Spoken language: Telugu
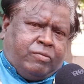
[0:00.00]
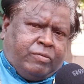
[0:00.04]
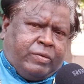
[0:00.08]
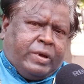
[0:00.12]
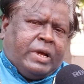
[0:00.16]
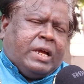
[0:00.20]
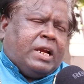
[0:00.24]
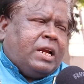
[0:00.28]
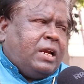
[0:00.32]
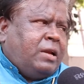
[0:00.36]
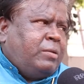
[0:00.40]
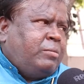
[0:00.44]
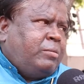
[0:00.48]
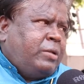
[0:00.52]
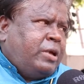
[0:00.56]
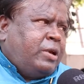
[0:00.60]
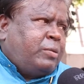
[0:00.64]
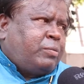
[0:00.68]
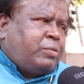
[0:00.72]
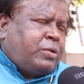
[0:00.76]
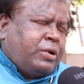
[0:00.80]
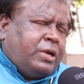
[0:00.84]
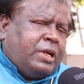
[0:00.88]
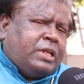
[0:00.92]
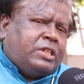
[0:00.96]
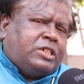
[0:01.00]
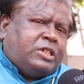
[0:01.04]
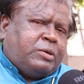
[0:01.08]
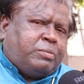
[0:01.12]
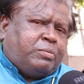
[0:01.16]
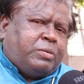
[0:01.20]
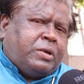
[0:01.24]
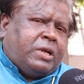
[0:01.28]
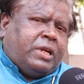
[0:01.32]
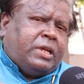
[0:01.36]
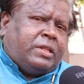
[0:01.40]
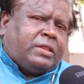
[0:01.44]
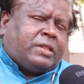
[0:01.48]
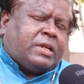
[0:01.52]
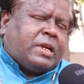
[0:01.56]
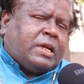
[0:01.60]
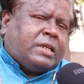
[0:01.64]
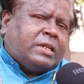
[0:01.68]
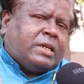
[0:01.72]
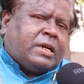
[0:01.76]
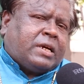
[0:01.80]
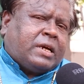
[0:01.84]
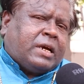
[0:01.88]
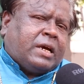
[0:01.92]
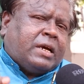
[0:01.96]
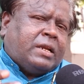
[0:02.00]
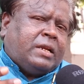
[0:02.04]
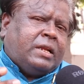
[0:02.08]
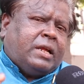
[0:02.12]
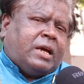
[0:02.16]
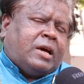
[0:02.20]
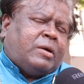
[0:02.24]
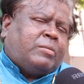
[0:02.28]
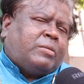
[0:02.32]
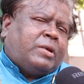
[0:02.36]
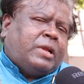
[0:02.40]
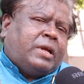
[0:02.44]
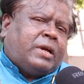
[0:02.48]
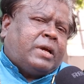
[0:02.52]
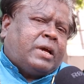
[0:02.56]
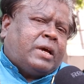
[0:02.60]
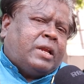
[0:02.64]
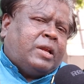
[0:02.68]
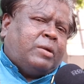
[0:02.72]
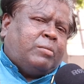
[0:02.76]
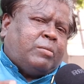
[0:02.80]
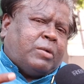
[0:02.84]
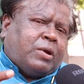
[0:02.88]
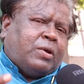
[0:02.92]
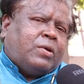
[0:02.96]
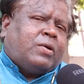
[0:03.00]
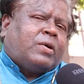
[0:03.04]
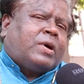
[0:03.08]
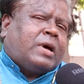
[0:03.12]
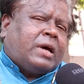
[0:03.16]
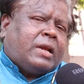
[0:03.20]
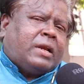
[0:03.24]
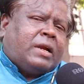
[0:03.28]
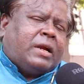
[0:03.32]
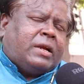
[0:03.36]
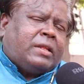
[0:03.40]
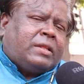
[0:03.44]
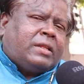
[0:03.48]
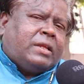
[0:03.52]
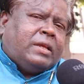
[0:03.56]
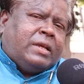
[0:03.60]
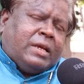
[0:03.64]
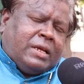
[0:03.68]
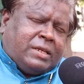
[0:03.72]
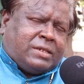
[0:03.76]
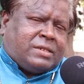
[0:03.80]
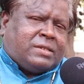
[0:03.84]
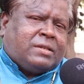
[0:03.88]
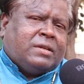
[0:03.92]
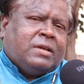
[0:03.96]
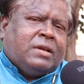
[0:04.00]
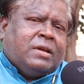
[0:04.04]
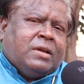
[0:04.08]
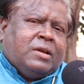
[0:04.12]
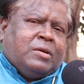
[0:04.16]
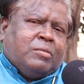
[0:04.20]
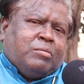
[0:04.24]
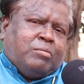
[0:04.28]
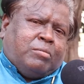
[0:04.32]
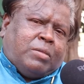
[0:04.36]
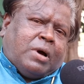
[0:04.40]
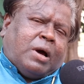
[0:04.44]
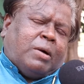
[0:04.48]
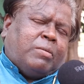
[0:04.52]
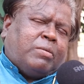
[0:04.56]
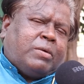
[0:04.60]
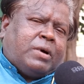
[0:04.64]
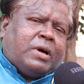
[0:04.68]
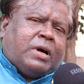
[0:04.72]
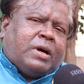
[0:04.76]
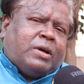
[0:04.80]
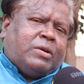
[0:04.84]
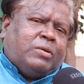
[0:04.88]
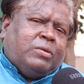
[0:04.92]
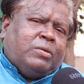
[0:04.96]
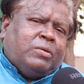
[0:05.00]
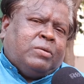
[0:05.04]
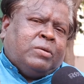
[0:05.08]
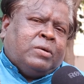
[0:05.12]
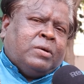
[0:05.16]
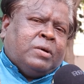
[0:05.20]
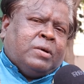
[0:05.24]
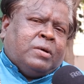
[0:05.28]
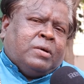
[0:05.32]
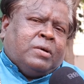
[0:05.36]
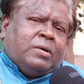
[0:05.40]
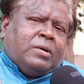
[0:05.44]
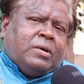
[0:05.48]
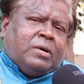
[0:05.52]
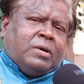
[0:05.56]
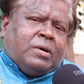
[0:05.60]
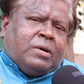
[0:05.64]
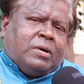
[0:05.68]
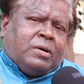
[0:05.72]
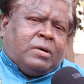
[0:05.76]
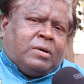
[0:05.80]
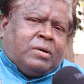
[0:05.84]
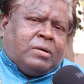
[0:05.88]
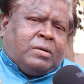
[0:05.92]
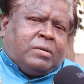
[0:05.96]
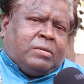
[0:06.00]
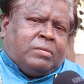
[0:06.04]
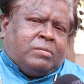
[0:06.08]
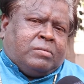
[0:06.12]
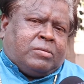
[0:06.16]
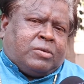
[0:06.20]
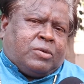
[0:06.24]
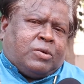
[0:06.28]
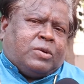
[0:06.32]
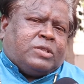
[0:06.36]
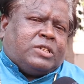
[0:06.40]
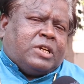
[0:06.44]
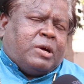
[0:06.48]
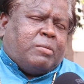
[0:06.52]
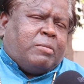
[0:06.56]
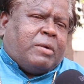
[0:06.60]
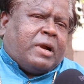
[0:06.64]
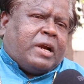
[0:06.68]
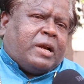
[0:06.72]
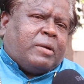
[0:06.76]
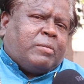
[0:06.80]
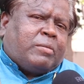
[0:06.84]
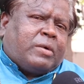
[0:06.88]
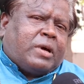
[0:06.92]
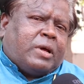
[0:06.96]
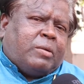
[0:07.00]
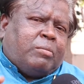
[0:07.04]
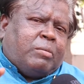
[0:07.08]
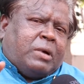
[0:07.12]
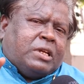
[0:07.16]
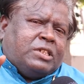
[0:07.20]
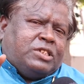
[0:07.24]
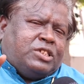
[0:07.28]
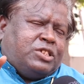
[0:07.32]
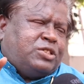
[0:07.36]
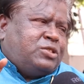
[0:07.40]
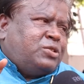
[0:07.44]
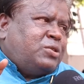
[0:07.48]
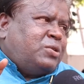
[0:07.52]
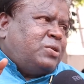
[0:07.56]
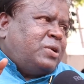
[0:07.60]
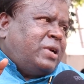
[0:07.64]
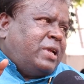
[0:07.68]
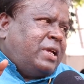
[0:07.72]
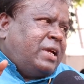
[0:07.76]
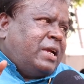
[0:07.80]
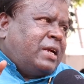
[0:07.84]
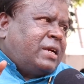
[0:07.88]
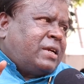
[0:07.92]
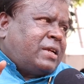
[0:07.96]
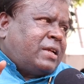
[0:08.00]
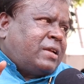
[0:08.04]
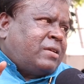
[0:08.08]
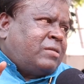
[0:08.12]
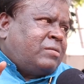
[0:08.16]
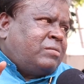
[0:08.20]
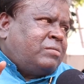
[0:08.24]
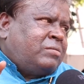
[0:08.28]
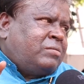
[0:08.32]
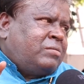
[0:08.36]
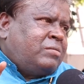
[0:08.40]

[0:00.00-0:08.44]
వీళ్ళని మీరు ఇప్పుడు నేను చెప్పిన ఇందిరాజా గారిని ఆమెని గారిని మనో గారిని అడిగితే ఎస్ బాబు గారు రోజా మేడం గారు మంచి జోడి అంటారు